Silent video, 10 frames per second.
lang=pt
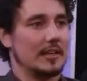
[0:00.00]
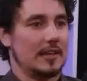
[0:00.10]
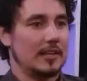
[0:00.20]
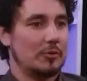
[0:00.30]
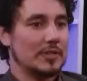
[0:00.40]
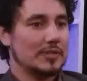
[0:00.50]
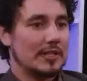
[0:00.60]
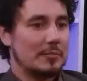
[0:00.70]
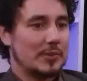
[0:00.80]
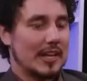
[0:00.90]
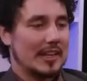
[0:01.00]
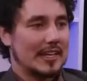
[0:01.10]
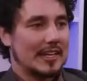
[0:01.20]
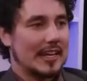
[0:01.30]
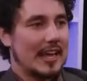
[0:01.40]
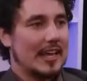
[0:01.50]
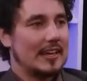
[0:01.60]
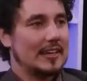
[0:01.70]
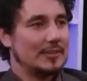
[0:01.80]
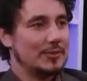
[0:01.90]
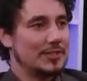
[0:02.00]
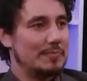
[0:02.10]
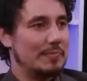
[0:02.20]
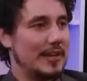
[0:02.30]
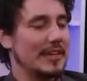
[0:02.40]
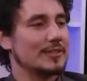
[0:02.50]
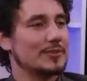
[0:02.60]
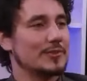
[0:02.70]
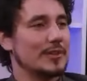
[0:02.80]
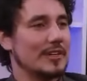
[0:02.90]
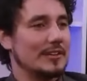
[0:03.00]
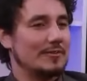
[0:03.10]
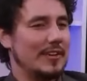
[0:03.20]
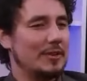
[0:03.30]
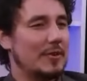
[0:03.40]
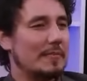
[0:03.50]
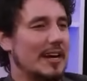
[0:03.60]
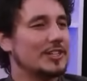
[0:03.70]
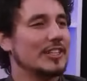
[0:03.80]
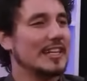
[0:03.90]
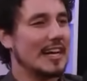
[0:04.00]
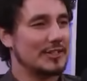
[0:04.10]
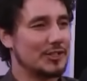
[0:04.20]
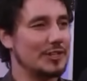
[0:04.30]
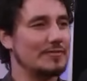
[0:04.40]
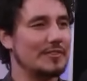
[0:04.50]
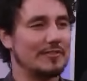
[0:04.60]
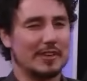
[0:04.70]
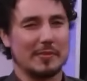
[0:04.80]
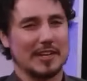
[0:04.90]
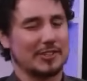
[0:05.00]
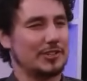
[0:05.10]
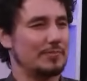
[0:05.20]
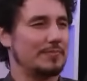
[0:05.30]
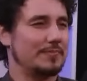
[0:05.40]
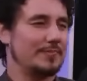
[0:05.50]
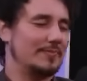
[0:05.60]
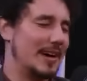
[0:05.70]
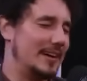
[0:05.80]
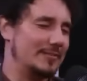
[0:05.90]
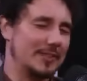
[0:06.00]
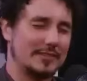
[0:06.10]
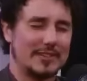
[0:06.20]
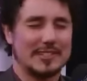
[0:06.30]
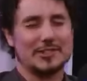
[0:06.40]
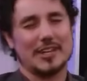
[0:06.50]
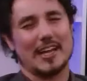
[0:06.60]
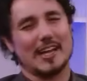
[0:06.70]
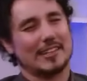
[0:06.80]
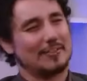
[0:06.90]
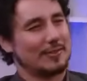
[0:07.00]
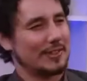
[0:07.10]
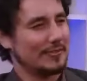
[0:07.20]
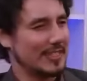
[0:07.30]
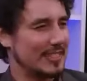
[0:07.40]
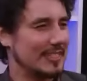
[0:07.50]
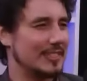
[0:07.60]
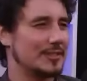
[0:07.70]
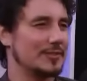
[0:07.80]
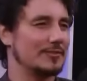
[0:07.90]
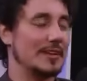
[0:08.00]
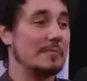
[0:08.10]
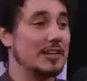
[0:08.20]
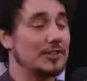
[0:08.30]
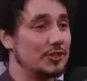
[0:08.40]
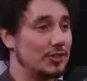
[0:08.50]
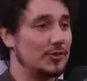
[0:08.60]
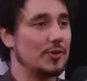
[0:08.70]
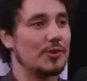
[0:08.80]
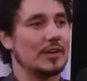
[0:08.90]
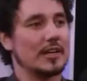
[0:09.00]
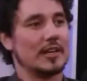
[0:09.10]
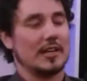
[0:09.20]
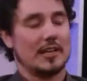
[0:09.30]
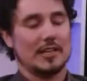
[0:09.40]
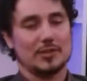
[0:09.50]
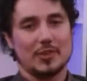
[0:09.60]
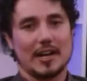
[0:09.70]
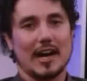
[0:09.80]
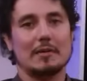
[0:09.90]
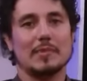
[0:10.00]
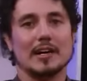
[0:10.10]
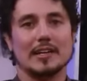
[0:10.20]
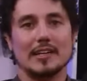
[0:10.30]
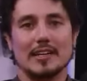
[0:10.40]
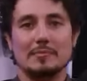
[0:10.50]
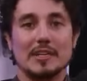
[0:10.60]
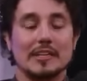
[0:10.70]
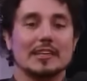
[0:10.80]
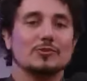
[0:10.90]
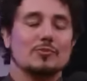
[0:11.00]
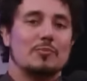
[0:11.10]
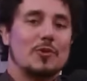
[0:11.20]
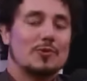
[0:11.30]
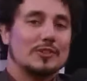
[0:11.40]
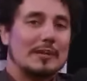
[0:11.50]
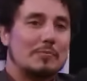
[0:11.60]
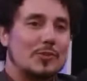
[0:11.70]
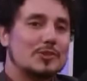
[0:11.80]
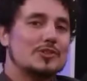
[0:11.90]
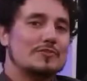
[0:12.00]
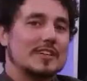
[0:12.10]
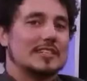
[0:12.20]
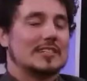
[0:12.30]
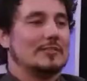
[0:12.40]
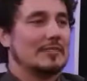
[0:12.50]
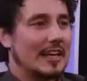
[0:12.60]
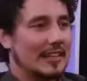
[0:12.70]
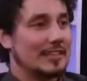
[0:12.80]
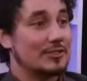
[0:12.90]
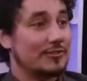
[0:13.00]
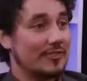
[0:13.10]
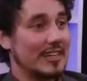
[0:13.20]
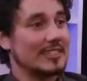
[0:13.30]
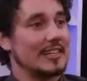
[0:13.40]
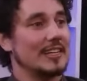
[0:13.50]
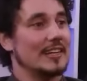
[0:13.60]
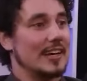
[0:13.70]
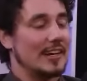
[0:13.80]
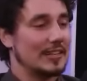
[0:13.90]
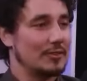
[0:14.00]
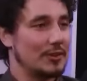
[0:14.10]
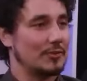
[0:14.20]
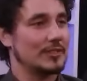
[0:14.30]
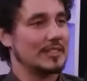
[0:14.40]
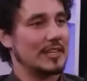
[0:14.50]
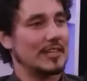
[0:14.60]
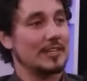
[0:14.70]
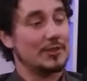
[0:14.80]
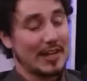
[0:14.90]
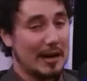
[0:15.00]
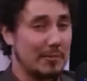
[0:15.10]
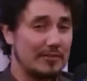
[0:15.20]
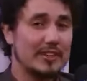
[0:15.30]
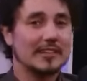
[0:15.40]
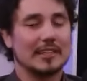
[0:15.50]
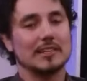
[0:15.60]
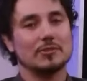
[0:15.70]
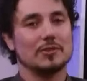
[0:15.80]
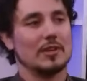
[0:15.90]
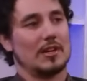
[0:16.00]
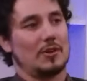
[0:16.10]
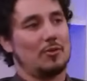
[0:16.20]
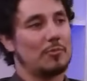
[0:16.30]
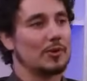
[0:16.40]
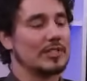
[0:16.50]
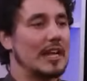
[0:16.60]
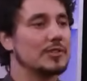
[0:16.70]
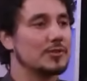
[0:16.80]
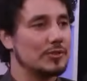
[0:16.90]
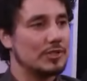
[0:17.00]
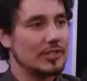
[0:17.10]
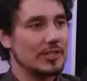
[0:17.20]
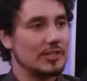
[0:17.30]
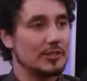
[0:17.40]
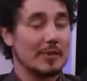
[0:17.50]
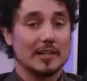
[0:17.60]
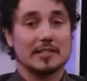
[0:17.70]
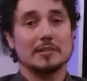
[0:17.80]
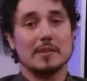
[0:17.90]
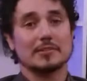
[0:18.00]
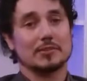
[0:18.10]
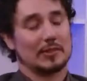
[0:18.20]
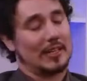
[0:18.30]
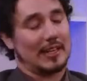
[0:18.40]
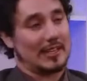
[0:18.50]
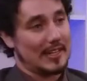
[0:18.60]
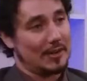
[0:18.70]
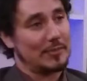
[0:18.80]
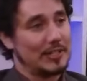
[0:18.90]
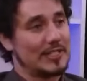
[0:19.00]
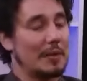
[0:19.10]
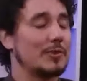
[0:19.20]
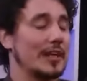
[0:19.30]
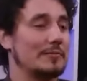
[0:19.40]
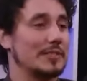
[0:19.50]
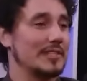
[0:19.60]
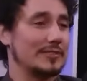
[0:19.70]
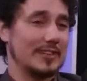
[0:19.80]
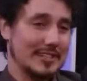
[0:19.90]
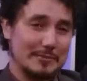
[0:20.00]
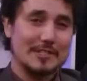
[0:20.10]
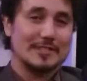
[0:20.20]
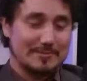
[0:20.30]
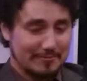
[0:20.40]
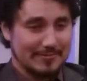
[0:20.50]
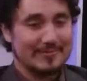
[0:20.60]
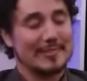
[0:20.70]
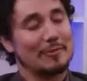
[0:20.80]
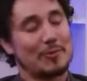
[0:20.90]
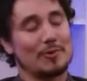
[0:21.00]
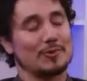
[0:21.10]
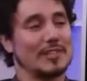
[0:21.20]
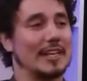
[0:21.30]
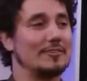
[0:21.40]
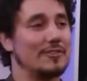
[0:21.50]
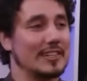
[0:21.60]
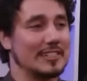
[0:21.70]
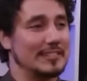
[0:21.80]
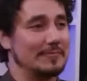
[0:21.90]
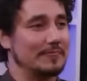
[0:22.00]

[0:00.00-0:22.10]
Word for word: e ao mesmo tempo que ela quer reduzir peso, vem uma imagem negativa, vem imagem de ah, vou ter que fazer dieta, vou ter que fazer isso, vem imagem de dor, e isso acaba eliminando um pouco da motivação dela de fazer aquilo acontecer. E isso acaba afetando o processo de, de emagrecimento, quando ela realmente sabe que ela precisa fazer, mas não consegue fazer.